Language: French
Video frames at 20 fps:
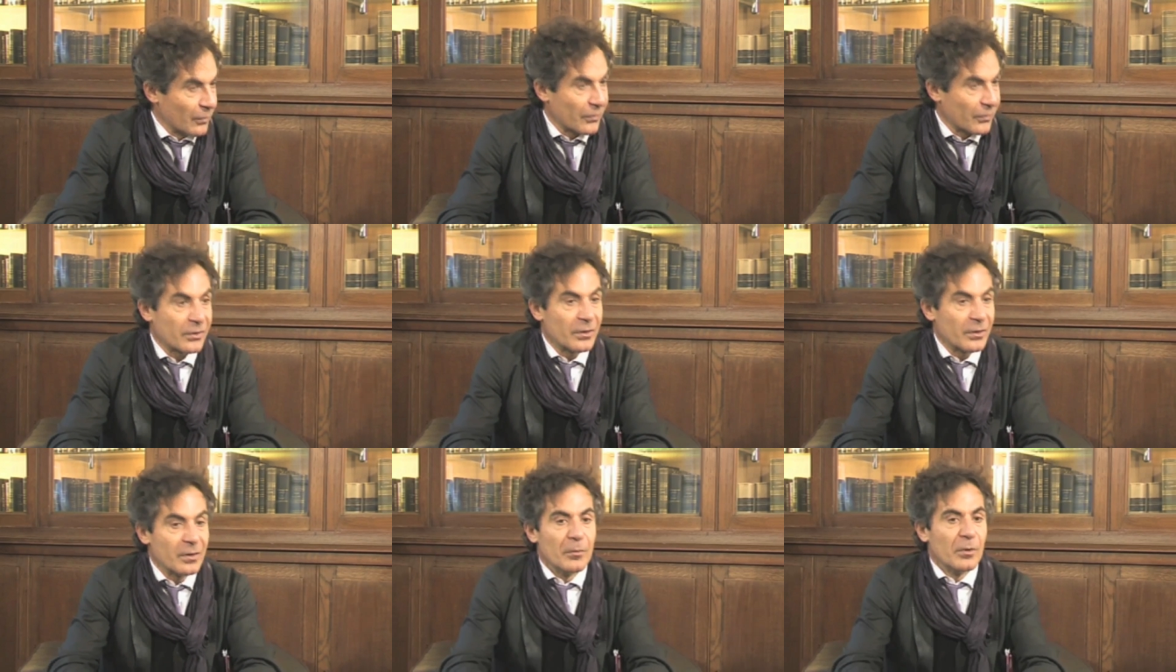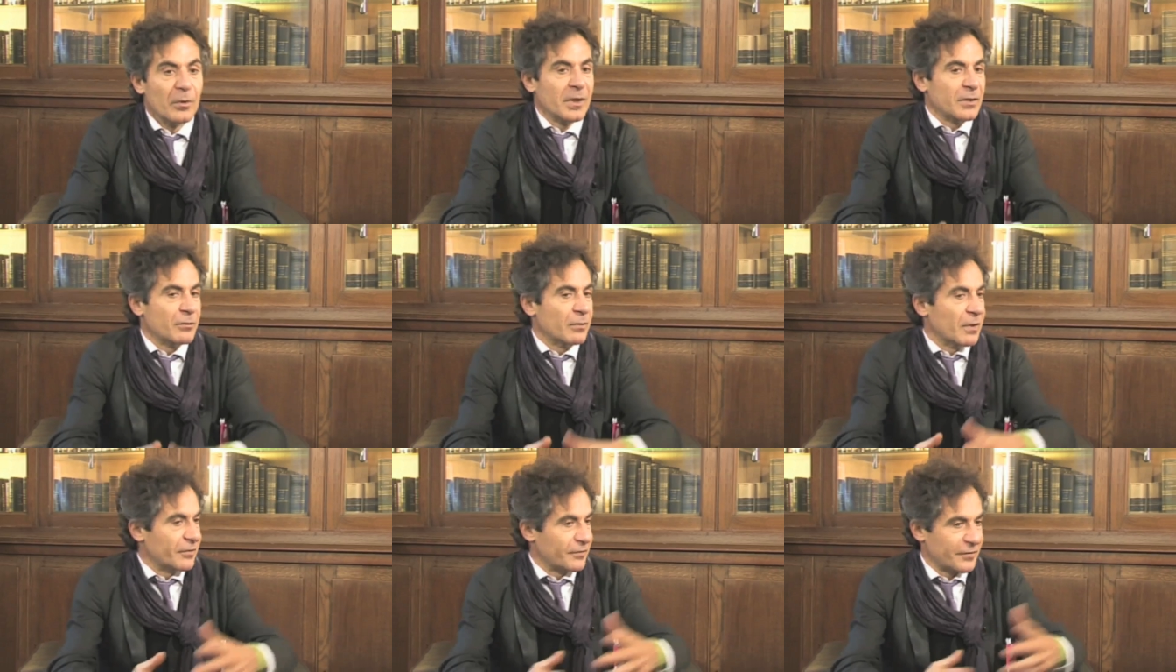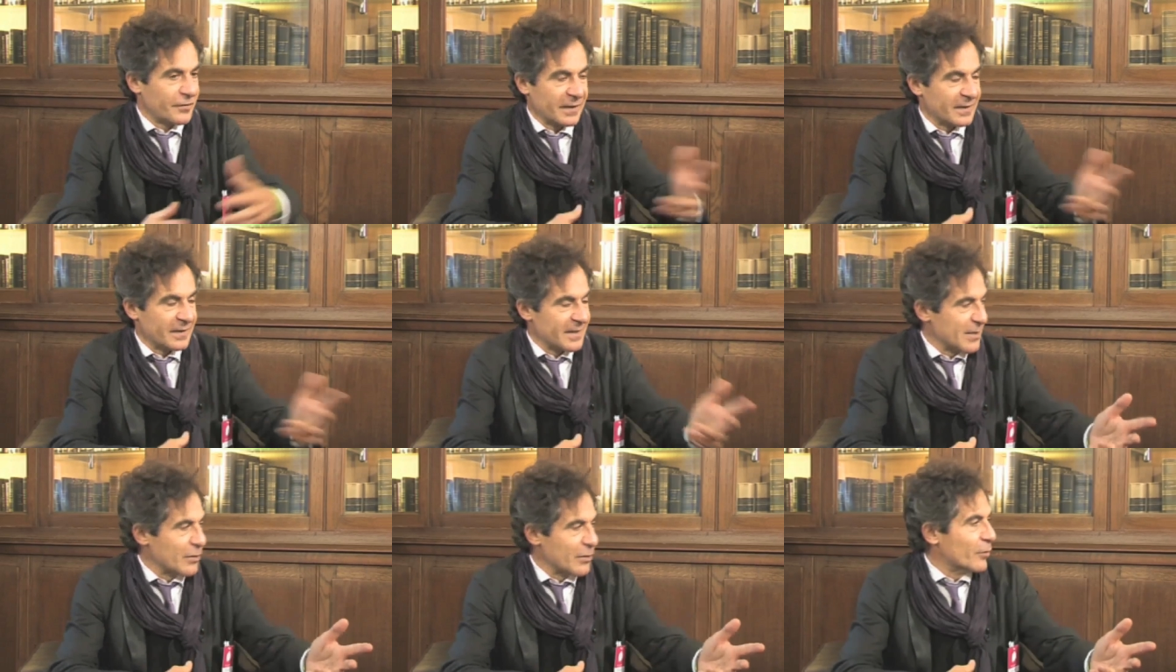Non seulement ils doivent
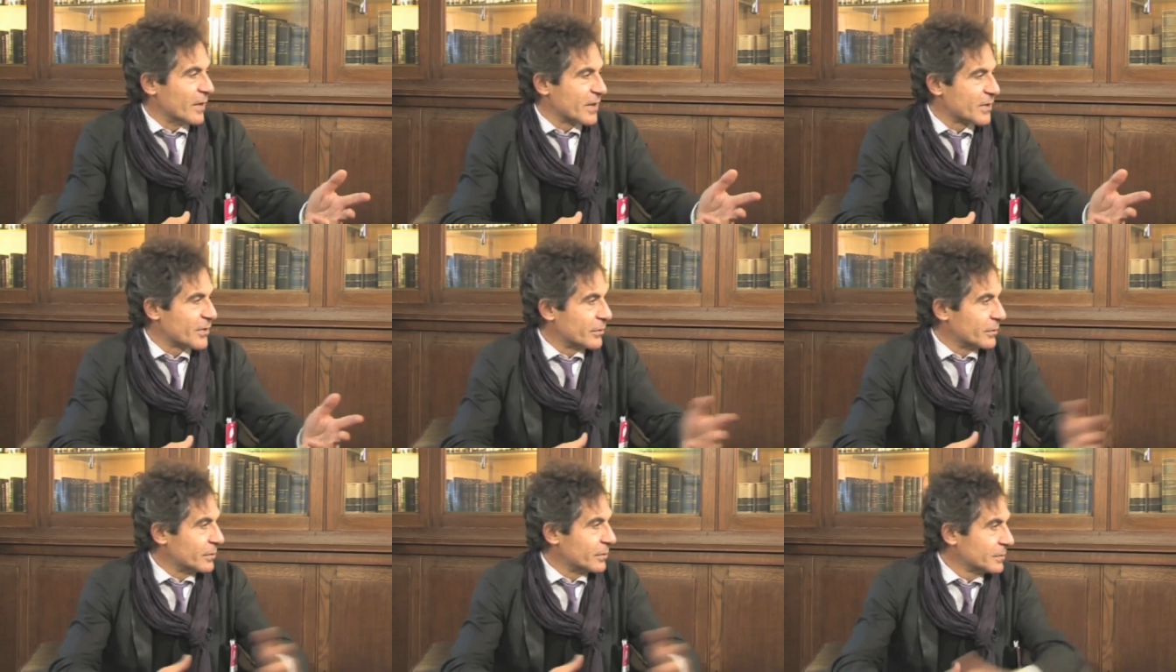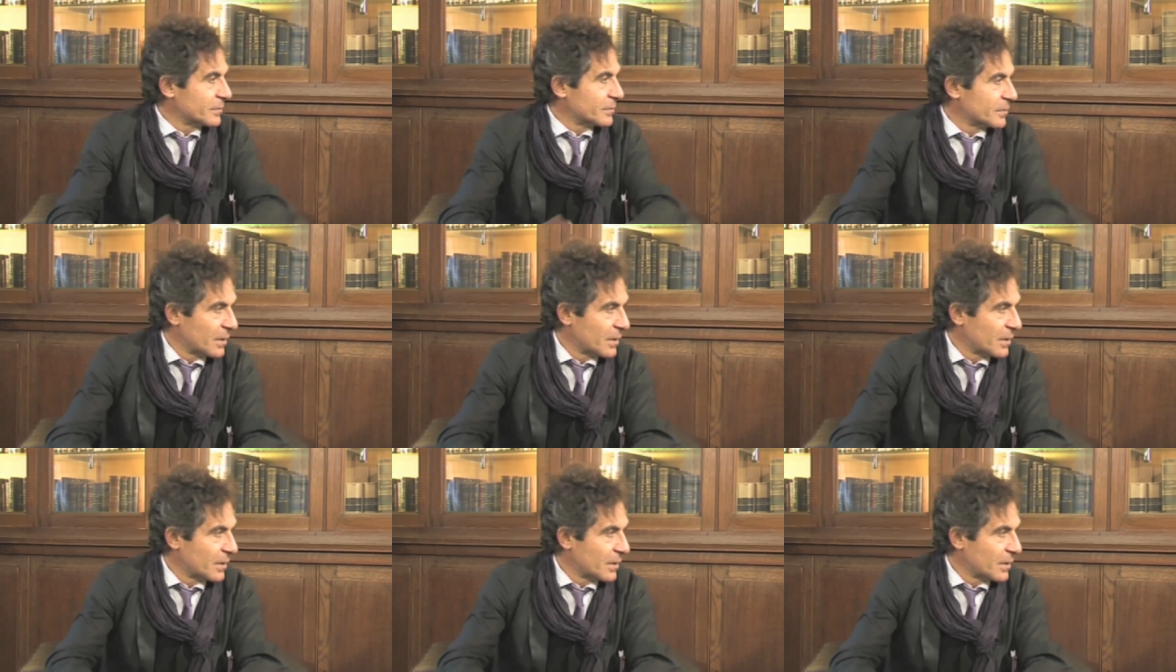faire des innovations,